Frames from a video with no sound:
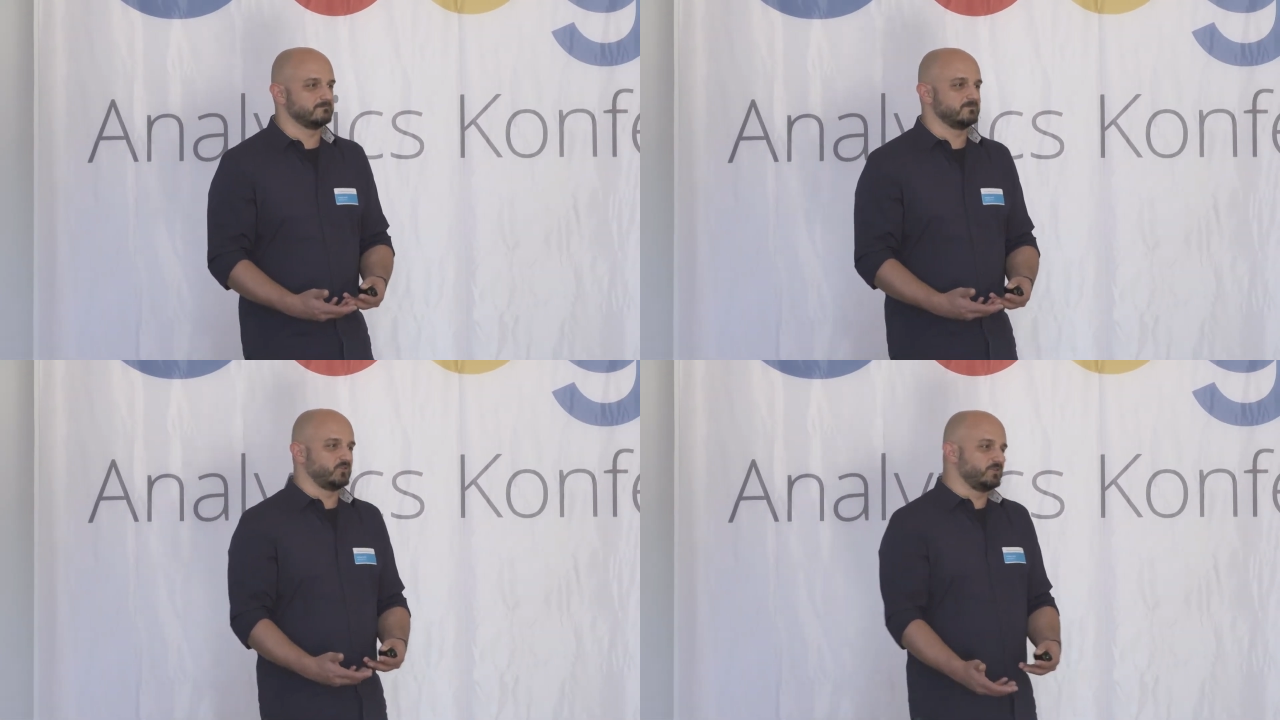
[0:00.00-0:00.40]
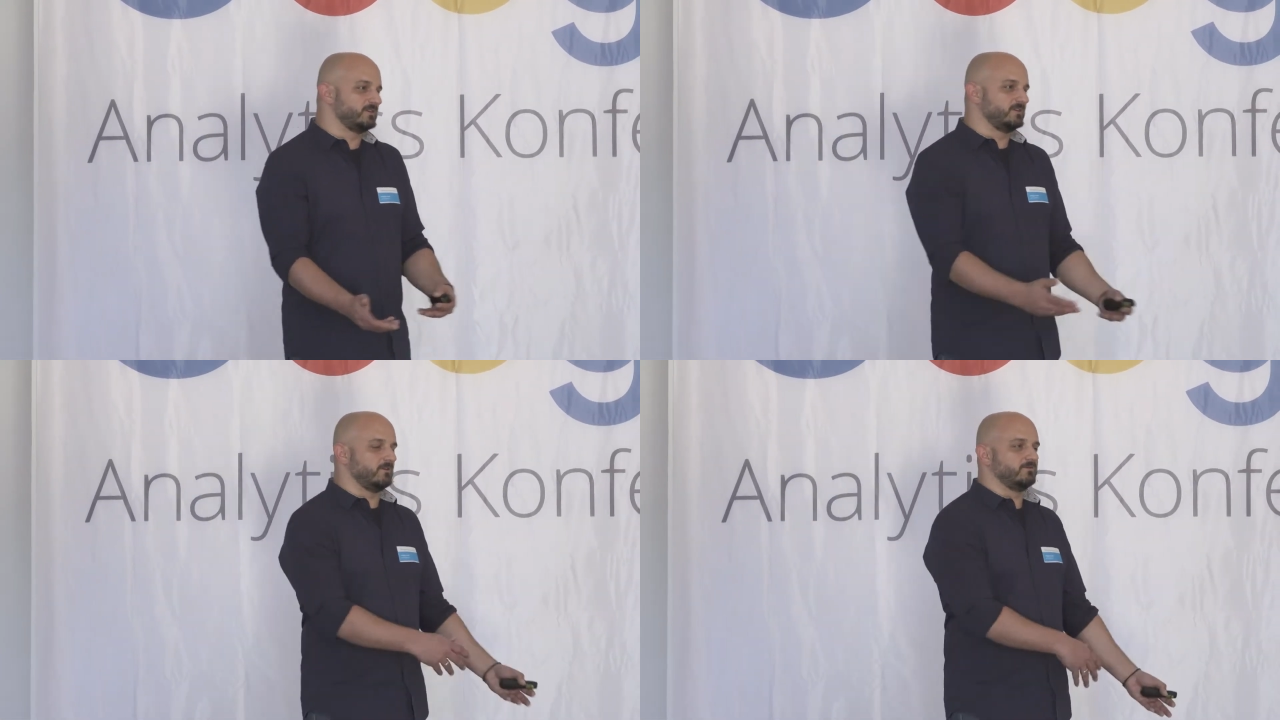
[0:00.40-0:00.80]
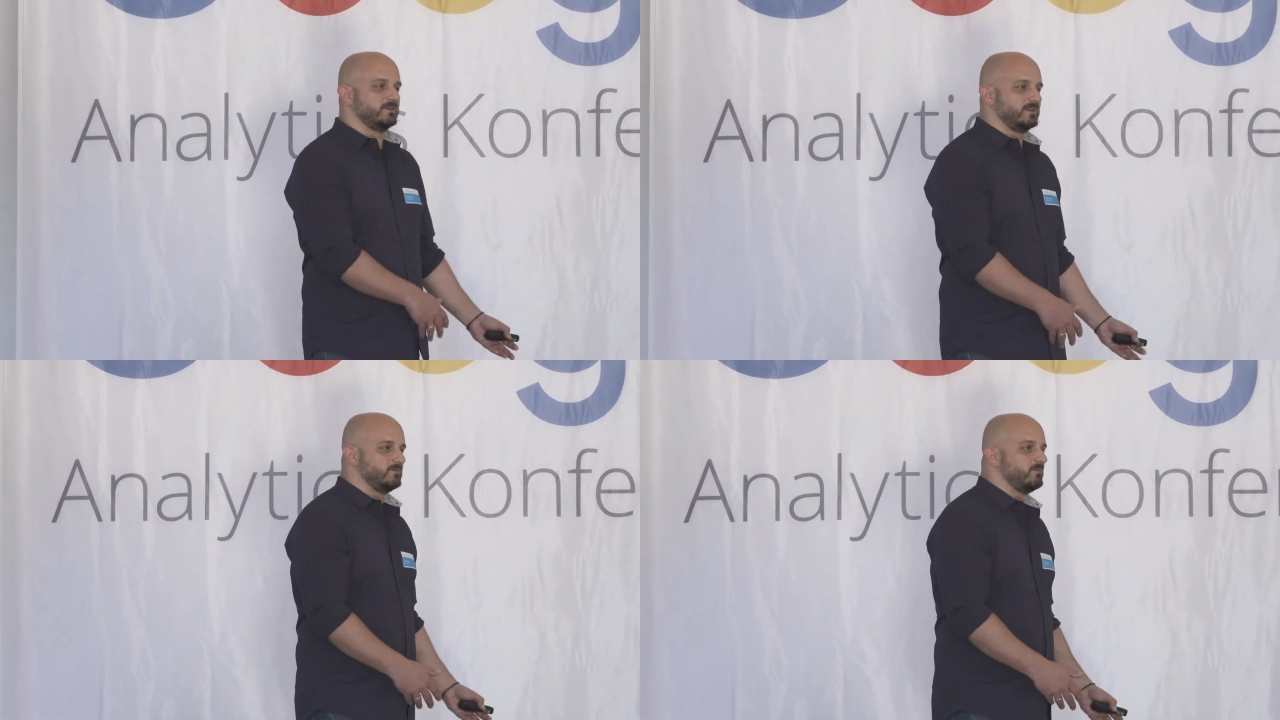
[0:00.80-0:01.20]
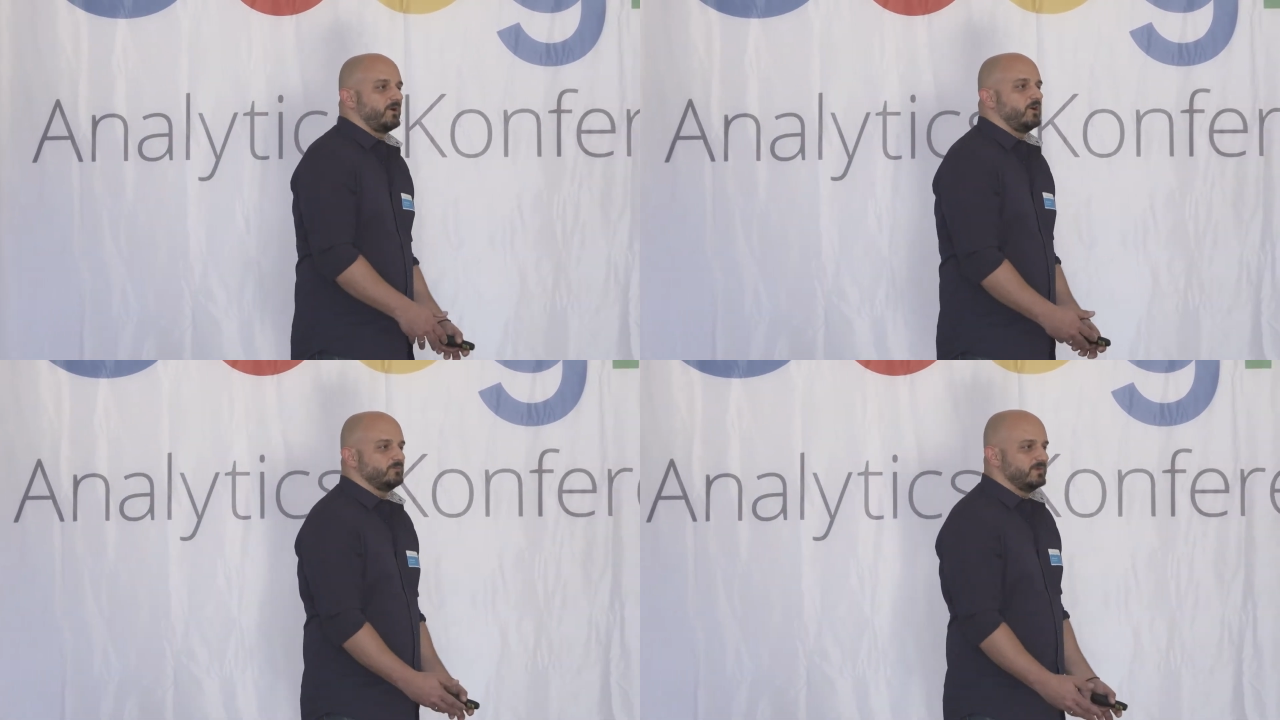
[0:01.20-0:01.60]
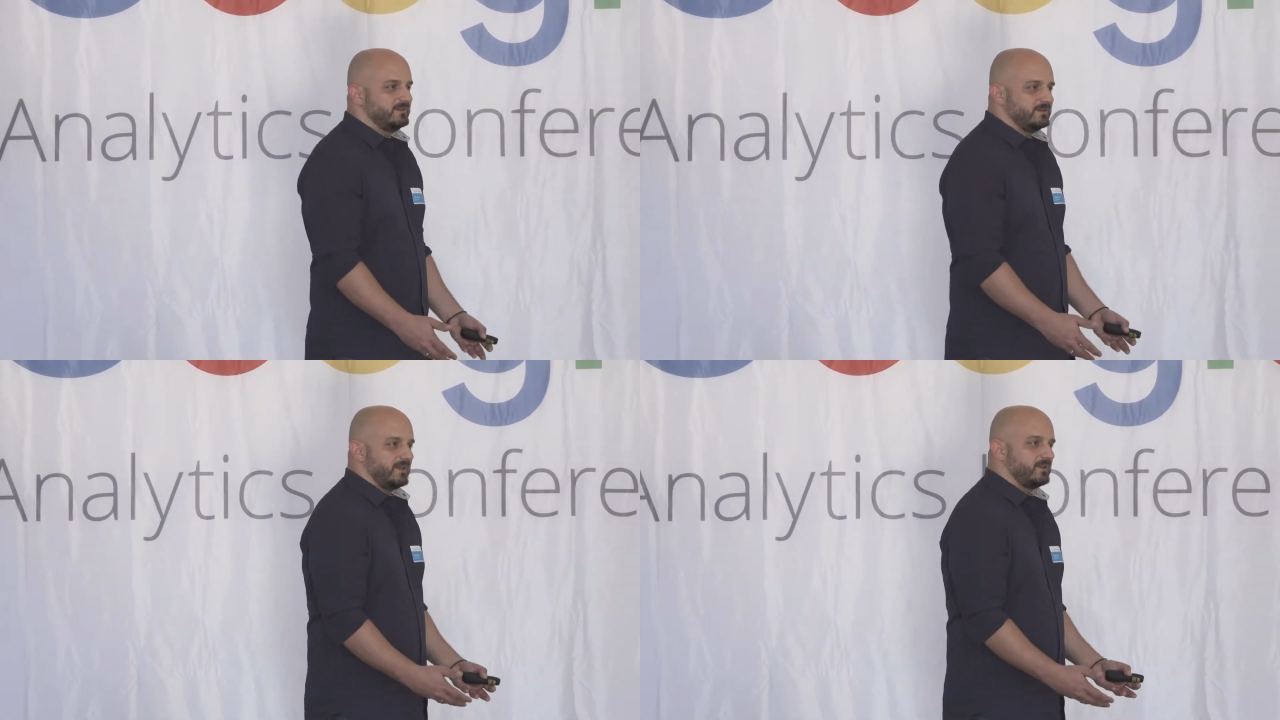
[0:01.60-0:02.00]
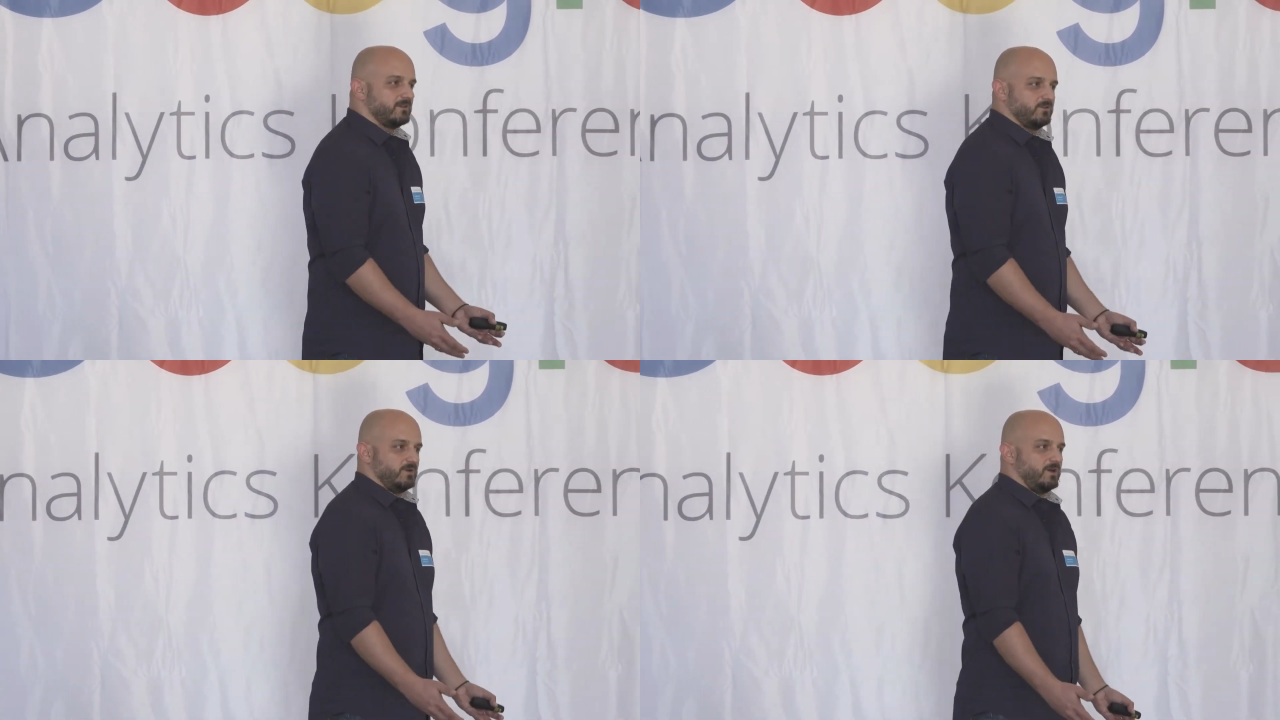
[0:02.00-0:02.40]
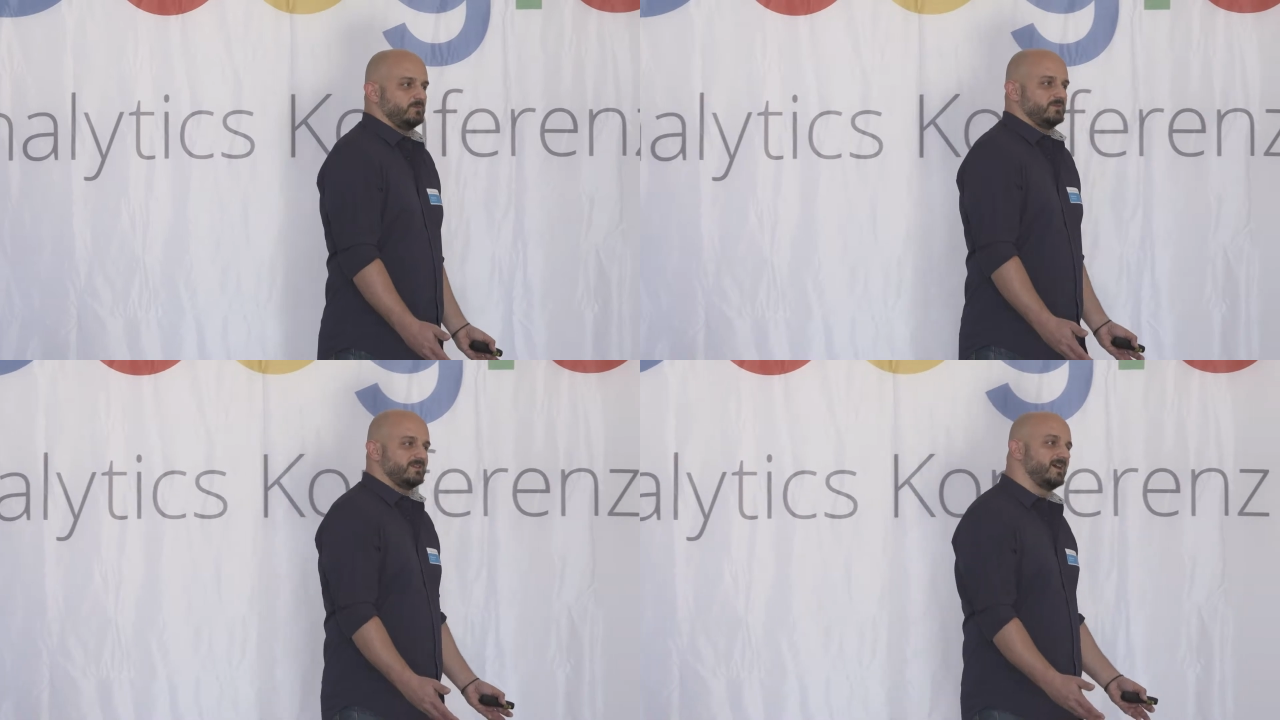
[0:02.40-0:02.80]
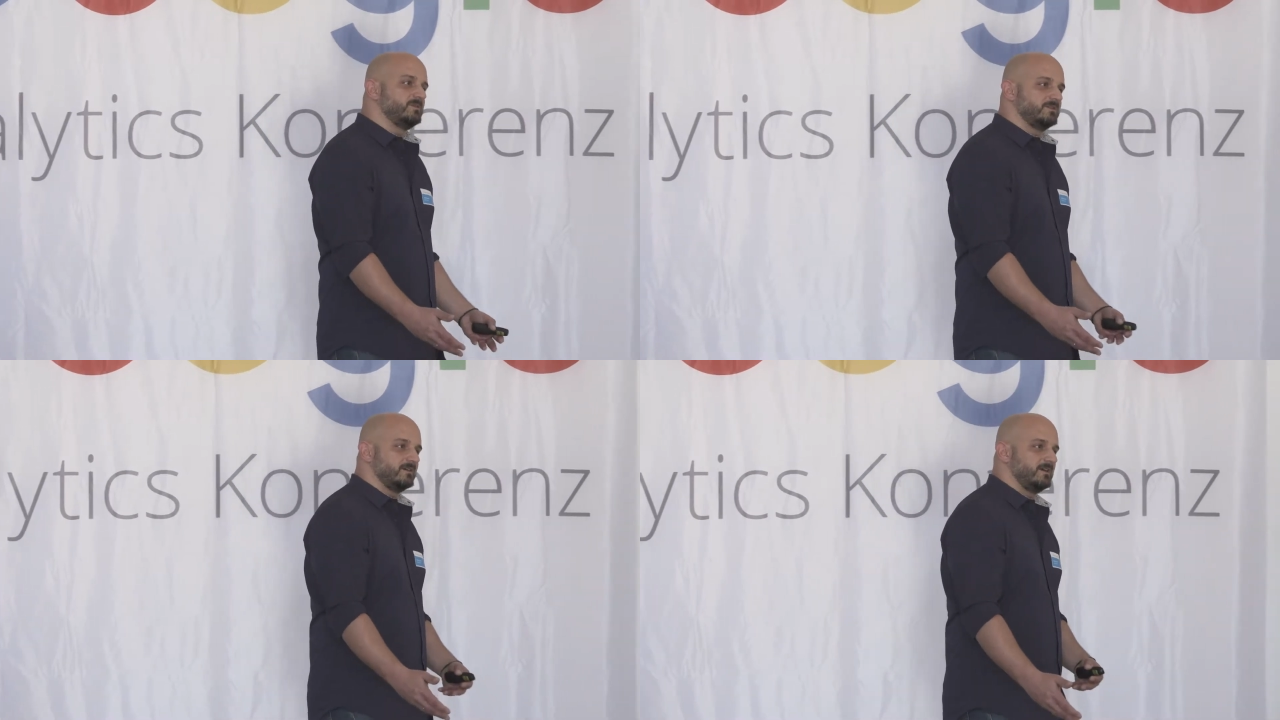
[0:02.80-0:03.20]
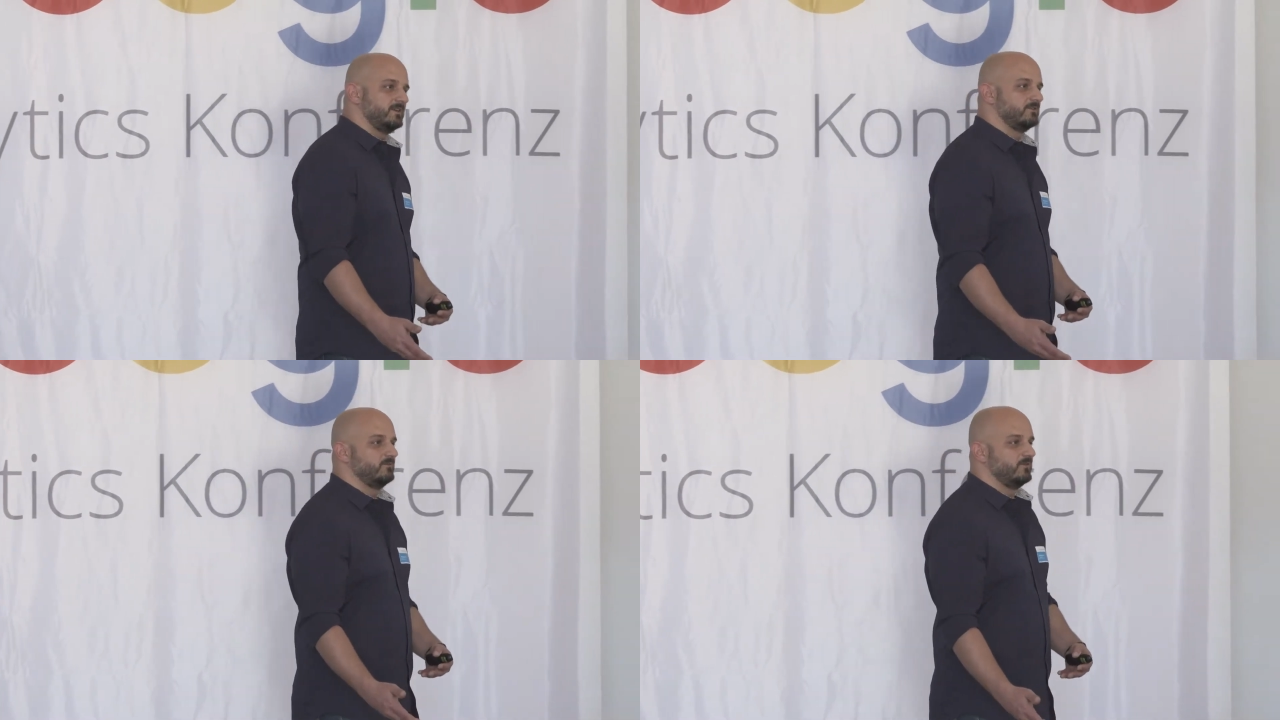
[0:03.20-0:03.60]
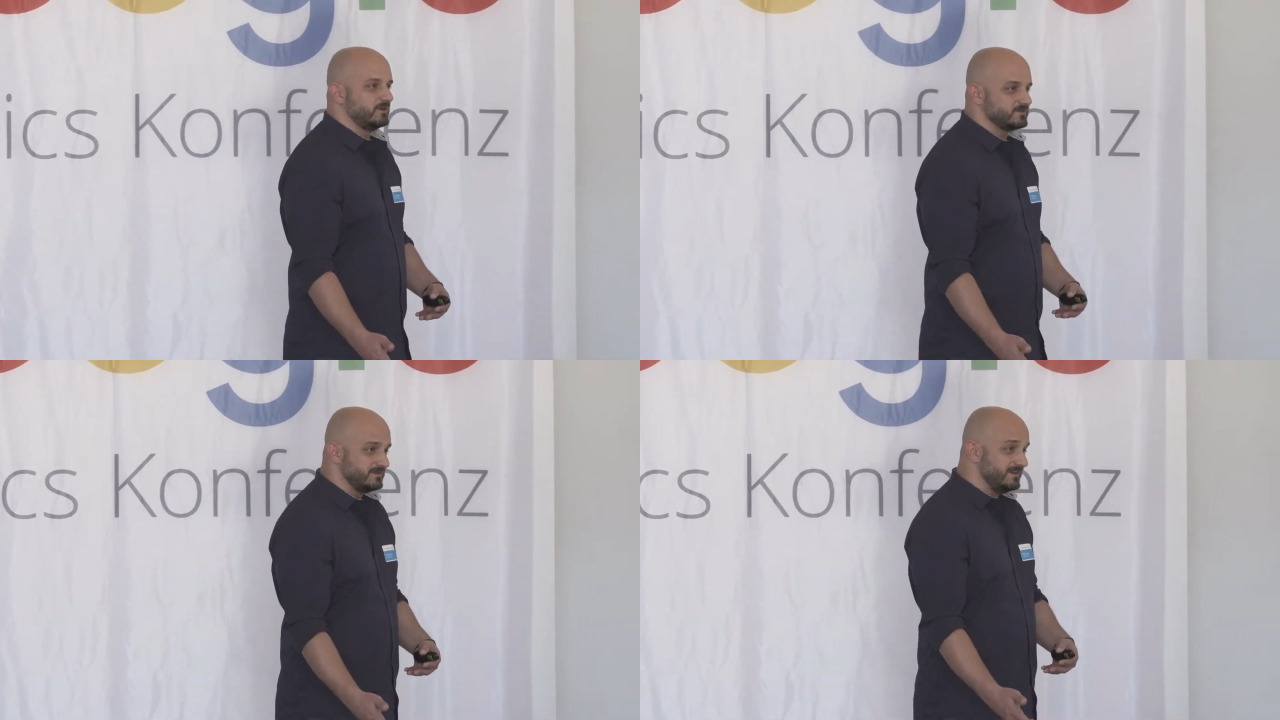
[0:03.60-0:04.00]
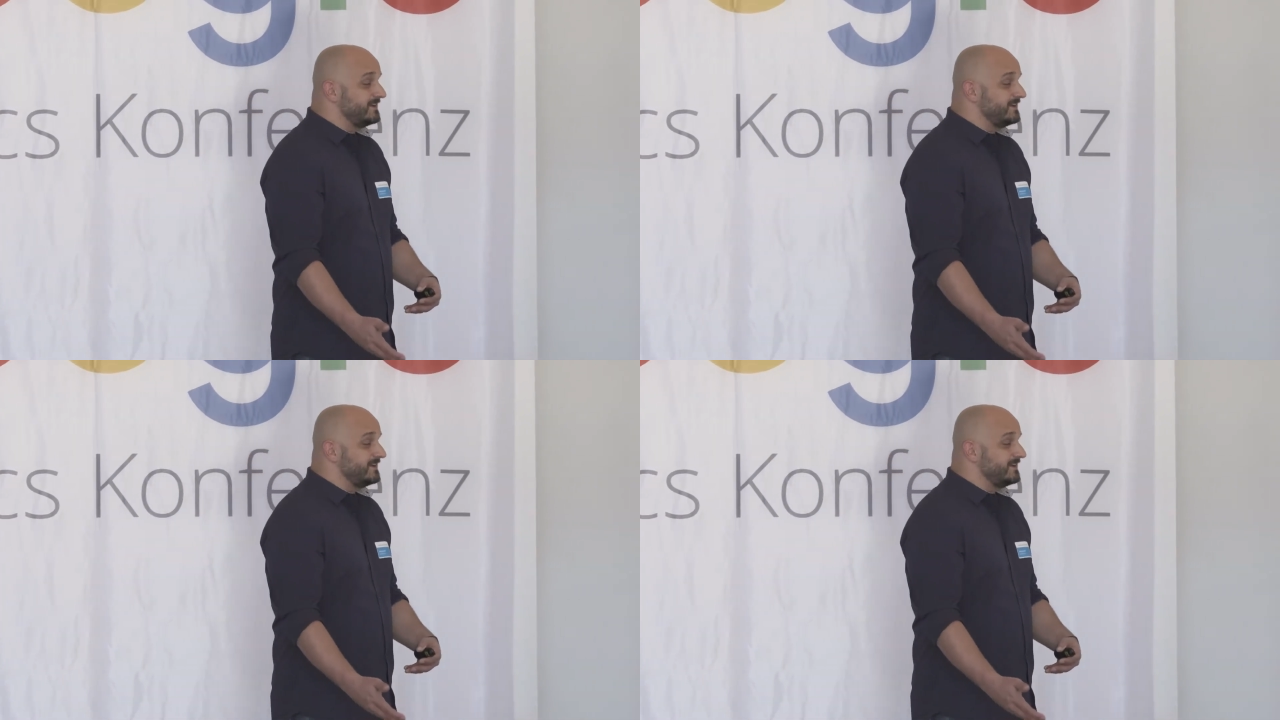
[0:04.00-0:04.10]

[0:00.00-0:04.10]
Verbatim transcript: Sollte ich die offline nehmen? Braucht man die eigentlich überhaupt nicht? Habe ich dann keine Conversion?